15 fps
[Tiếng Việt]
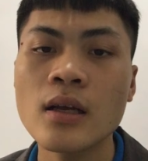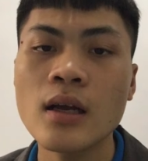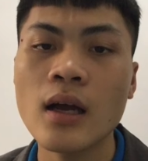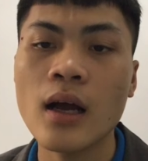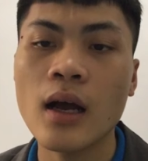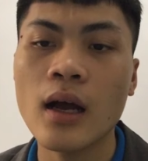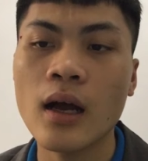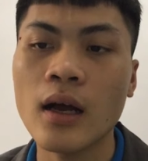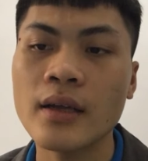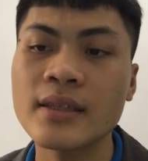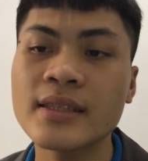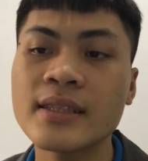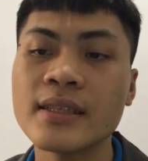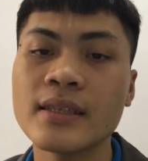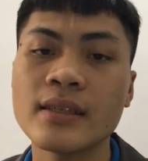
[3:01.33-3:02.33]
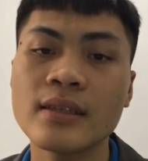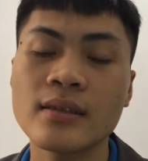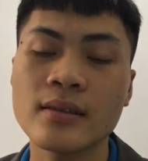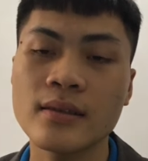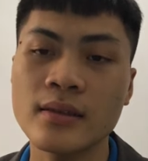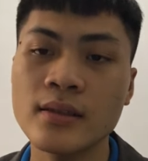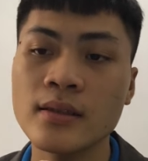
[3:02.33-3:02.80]
uh, chỉ
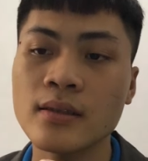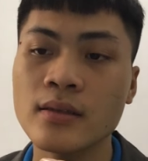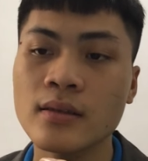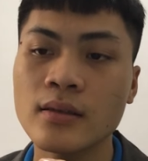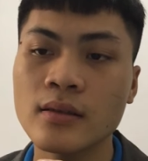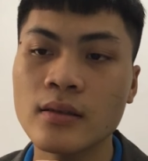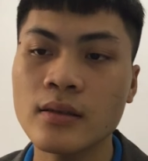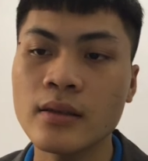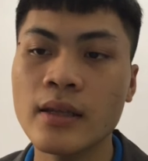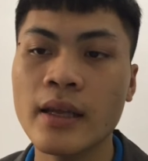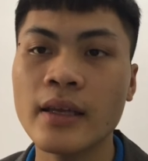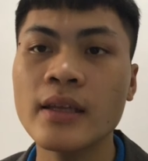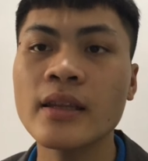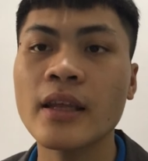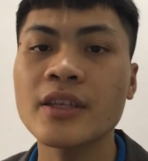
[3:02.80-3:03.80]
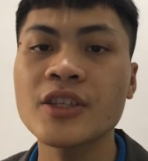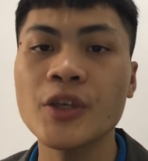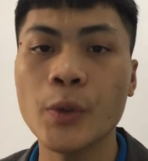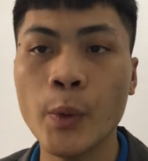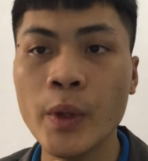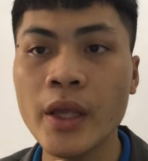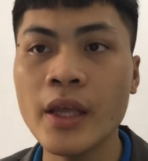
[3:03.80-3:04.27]
nền kinh tế chỉ
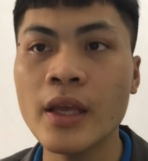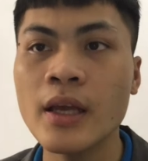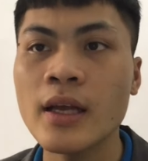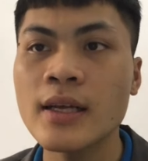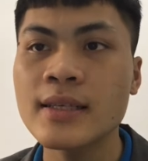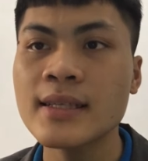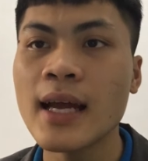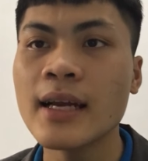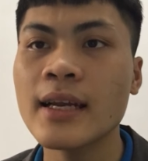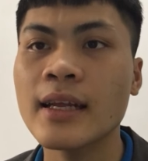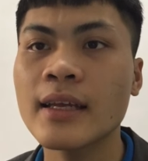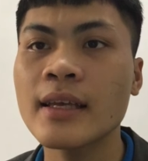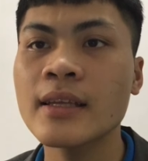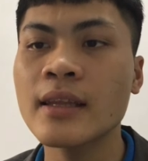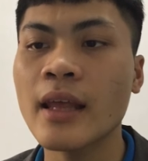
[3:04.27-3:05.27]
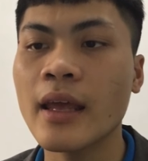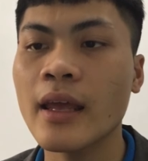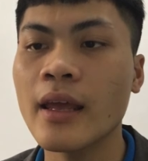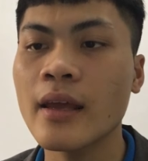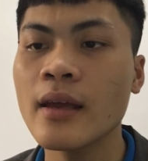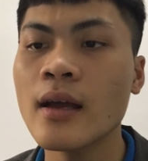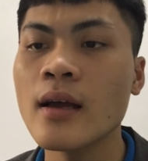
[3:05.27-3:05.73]
huy sang nền kinh
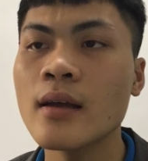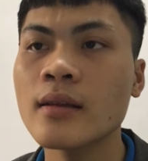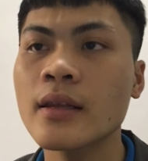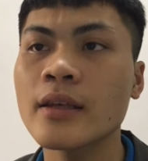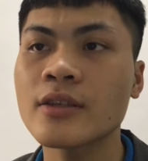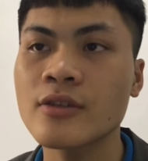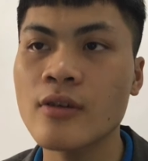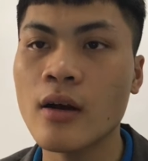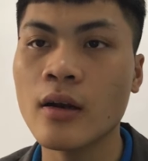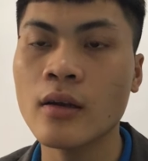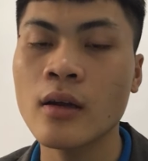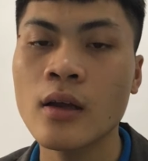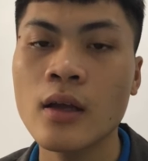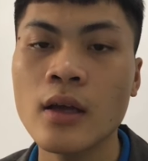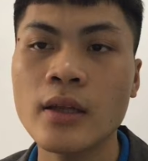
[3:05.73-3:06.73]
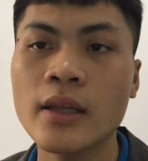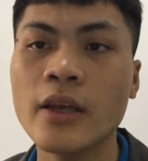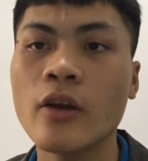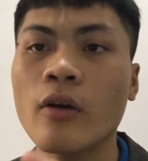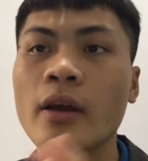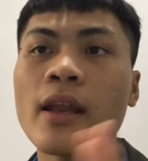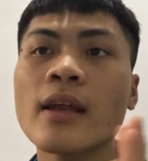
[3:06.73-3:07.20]
tế uh, thị trường thì
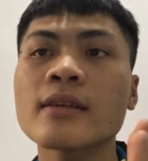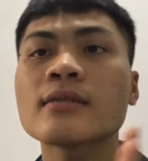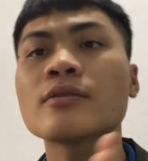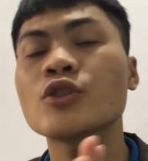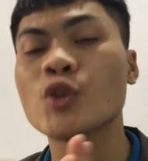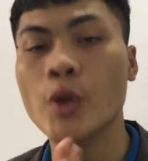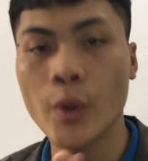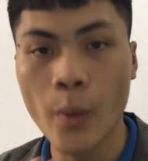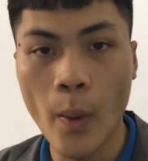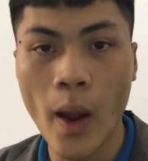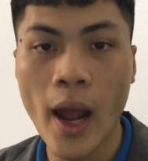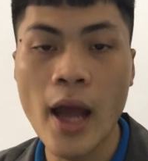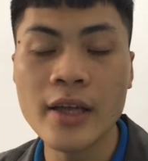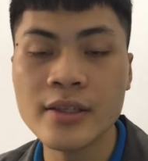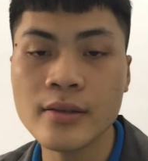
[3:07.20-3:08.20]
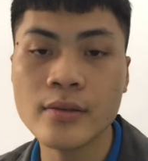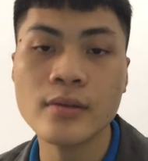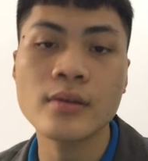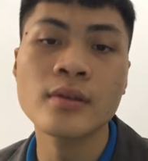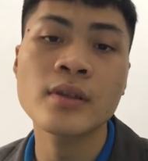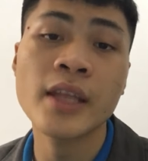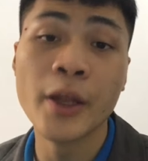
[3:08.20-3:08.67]
có nghĩa là sự chuyển hóa à, sự
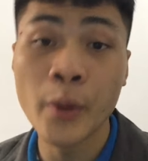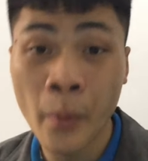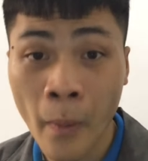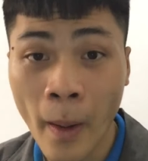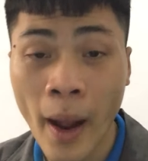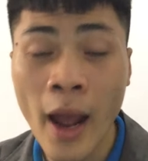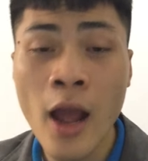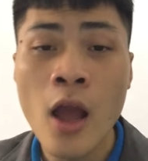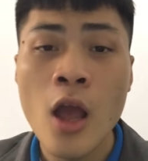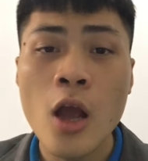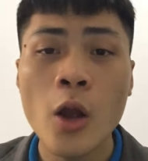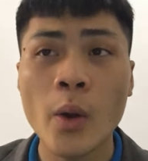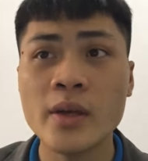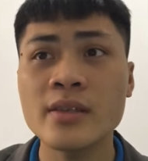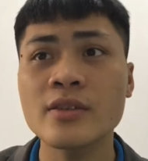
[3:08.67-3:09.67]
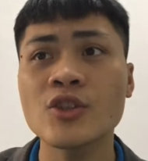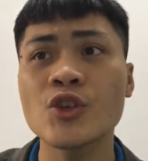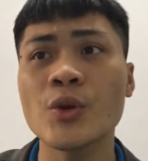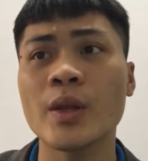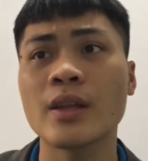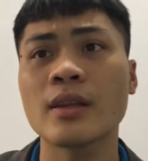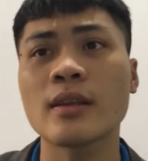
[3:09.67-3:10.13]
tiến hóa còn sự
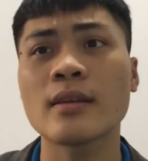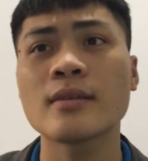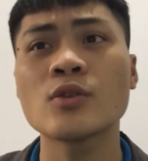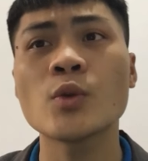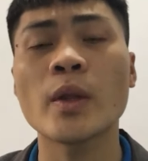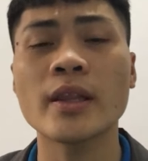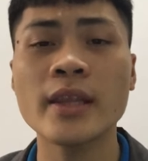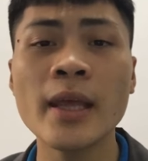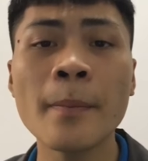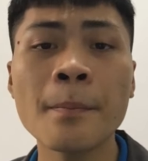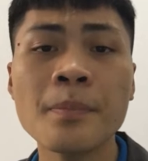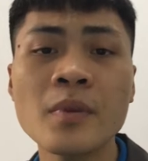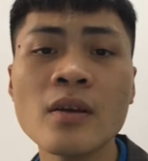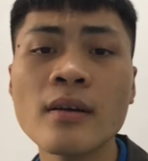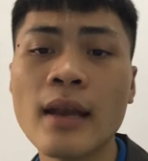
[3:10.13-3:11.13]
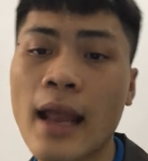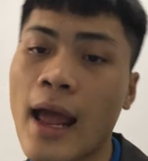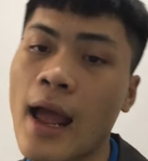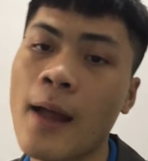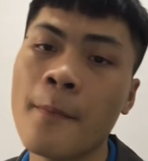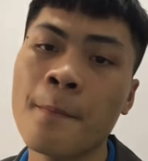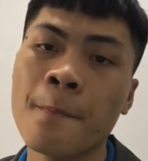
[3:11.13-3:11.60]
chuyển chuyển tiếp tức
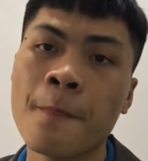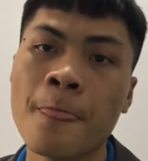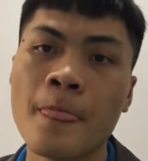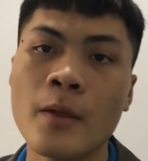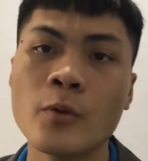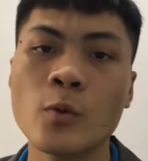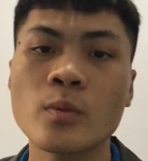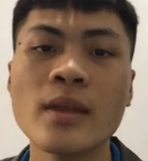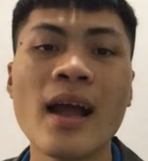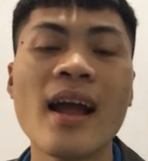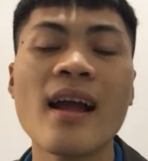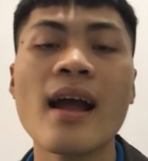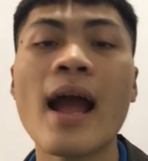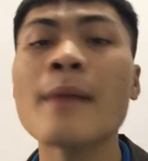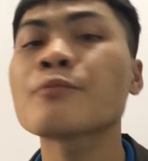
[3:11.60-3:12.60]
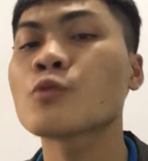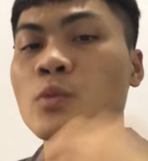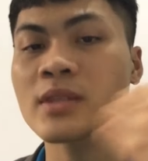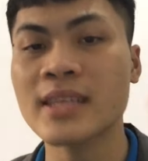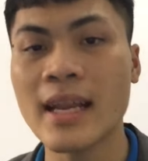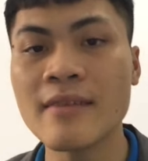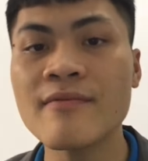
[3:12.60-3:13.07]
là chúng ta áp dụng
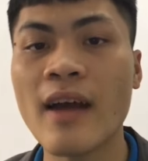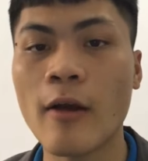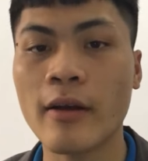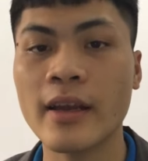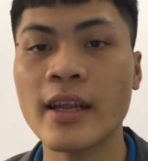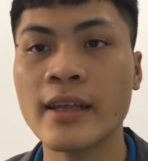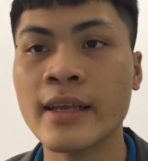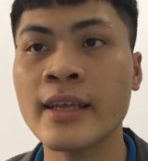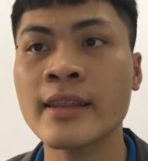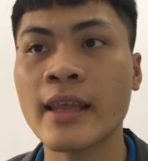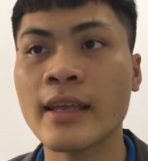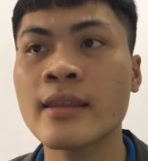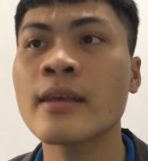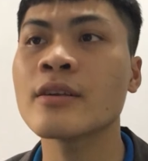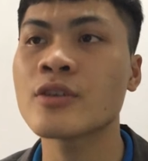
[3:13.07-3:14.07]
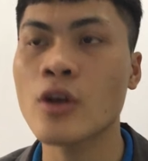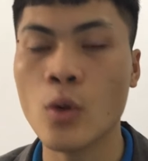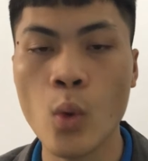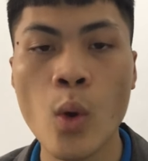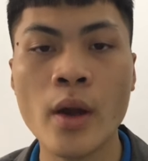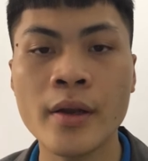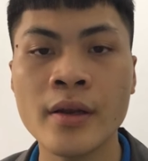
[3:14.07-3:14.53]
sẵn vào cái nền kinh tế thị trường
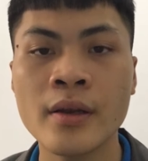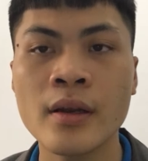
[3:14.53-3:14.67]
luôn